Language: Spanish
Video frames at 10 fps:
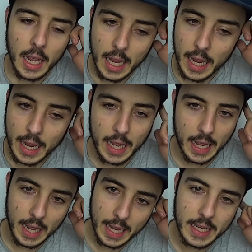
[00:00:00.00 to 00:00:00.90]

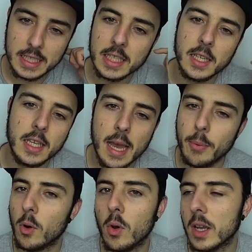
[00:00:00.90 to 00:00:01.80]
y si
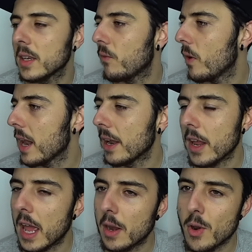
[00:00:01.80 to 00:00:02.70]
ya por lo que
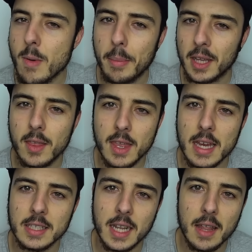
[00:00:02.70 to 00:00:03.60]
fuera no me
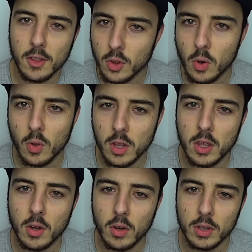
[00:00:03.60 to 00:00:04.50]
apetecía estar haciendo
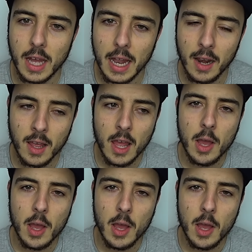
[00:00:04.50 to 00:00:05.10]
rodillo o tal,